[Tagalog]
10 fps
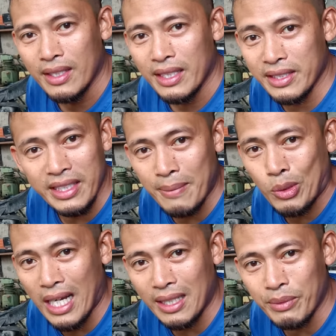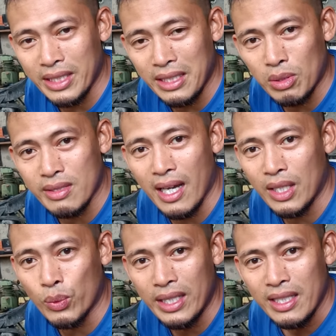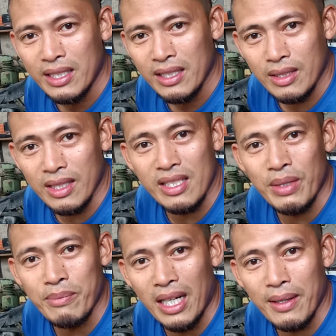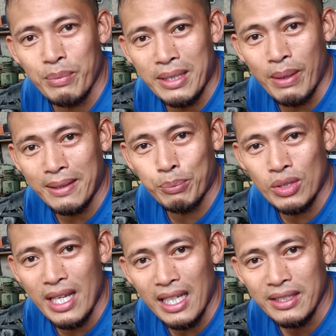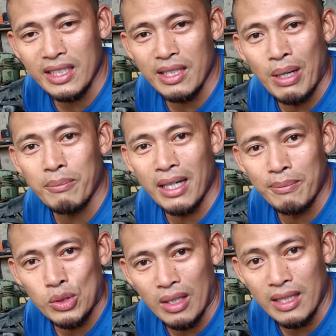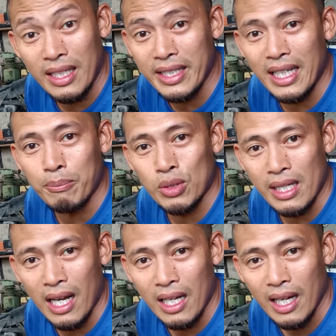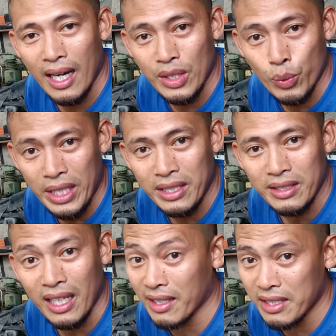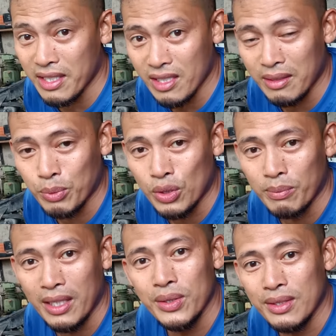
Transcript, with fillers: Hindi niya po gagamitin ito sa highway kasi may mga big bike po siya ibang mga motor na legal po sa highway. Naka-registered po yun mga yun.